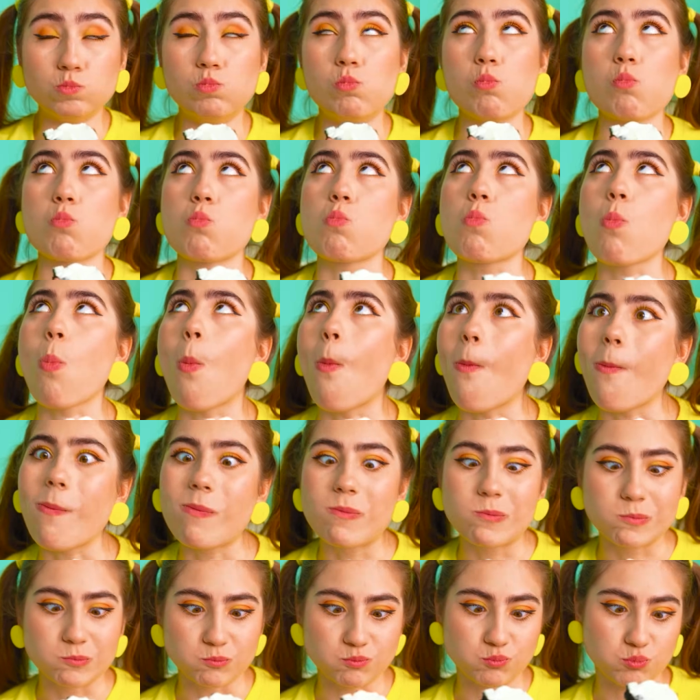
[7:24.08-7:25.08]
Ini tetap
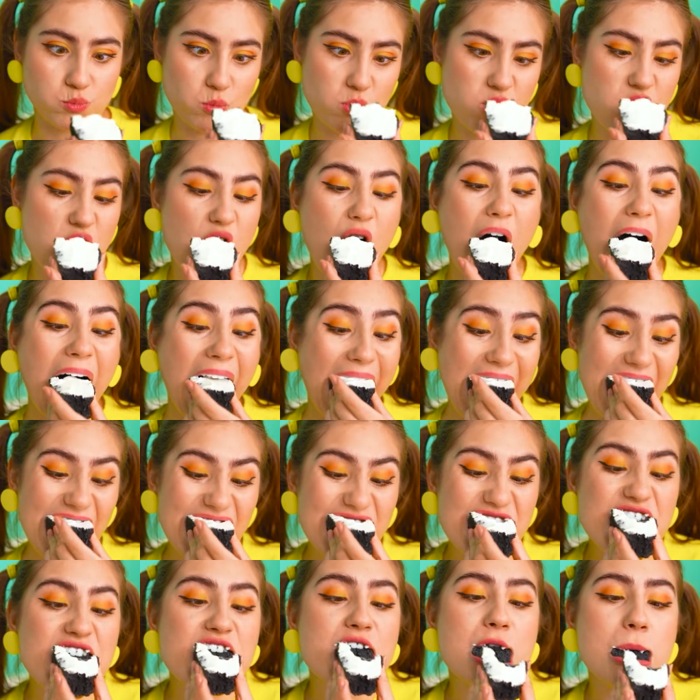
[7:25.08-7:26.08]
lezat dalam bentuk
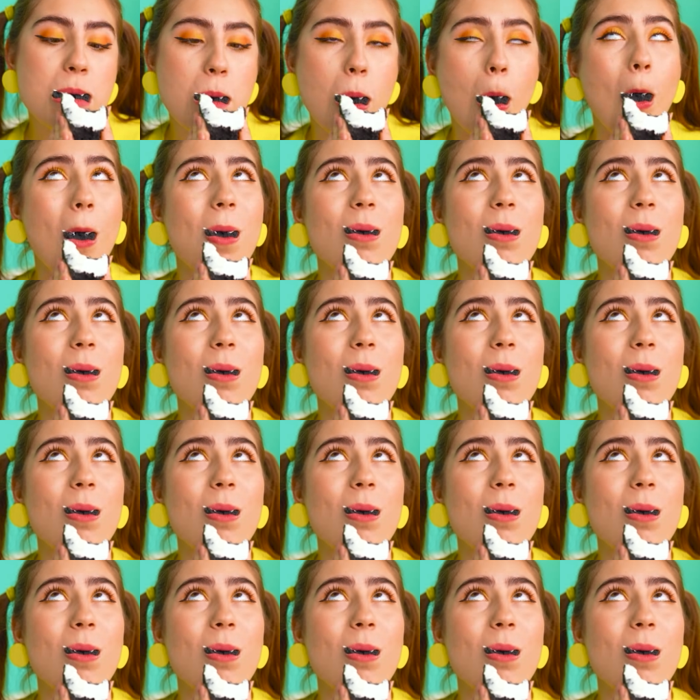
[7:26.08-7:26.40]
apapun.